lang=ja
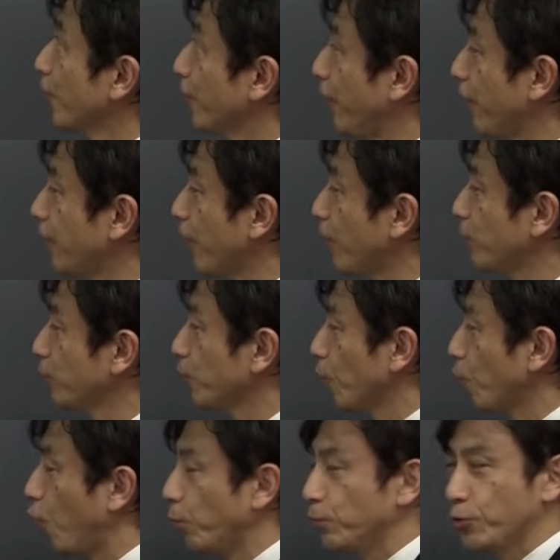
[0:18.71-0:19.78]
現代文
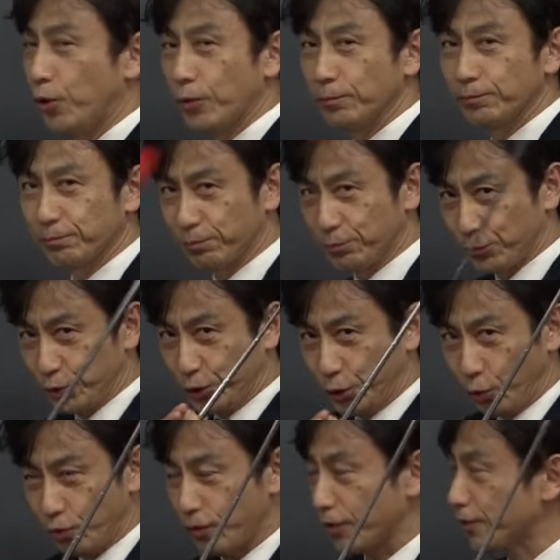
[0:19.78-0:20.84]
と古文を
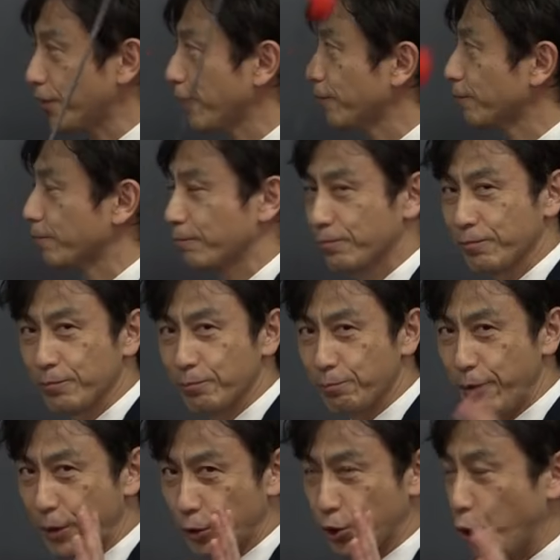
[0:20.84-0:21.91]
クロスさせて
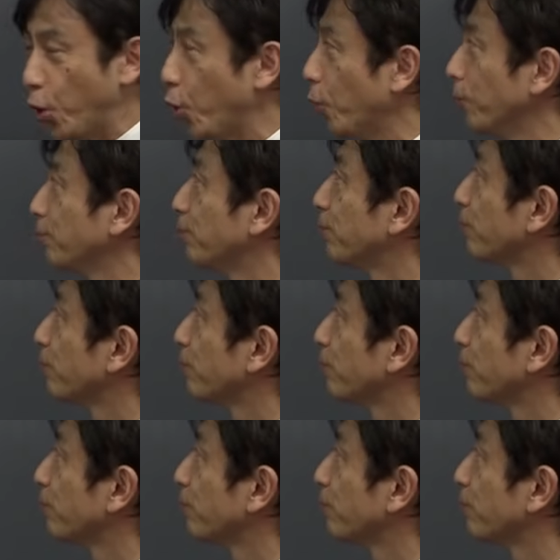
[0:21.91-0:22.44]
勉強していこ